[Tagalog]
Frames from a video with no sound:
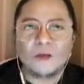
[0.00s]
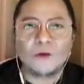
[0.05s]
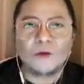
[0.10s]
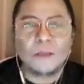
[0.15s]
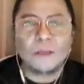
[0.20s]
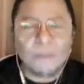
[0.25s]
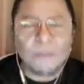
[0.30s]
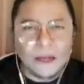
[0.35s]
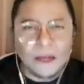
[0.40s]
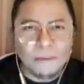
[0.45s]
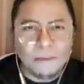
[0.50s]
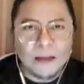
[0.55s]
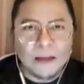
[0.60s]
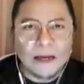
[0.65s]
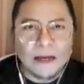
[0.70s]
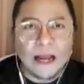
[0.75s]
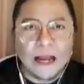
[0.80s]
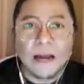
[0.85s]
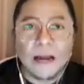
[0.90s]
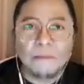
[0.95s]
Yung iba
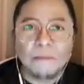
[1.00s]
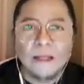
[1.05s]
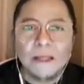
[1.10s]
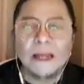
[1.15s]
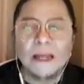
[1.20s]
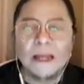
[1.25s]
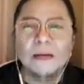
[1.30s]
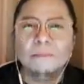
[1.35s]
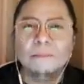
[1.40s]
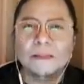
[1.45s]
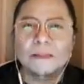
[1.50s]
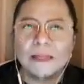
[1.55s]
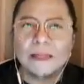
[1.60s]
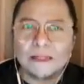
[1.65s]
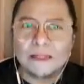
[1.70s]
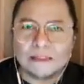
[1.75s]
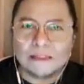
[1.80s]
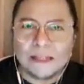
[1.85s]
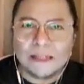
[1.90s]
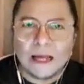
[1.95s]
naman, alam nila na
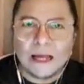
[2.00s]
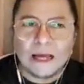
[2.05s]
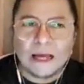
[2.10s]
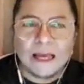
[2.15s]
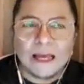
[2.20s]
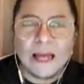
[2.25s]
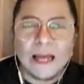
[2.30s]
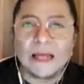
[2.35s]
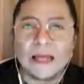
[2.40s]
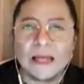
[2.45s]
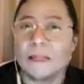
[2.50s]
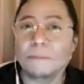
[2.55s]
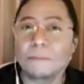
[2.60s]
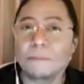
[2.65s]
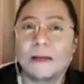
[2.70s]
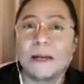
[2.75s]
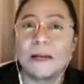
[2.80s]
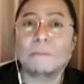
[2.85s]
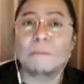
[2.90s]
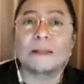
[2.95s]
patay na sila, kaya lang hindi
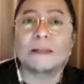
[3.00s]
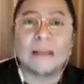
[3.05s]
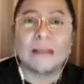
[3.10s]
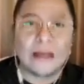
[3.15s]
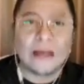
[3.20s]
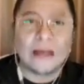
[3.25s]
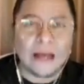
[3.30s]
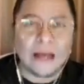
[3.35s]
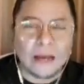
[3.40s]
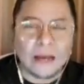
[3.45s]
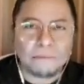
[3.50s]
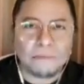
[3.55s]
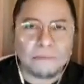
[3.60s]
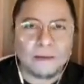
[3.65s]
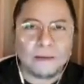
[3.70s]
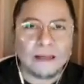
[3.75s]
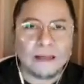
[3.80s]
pa nila matanggap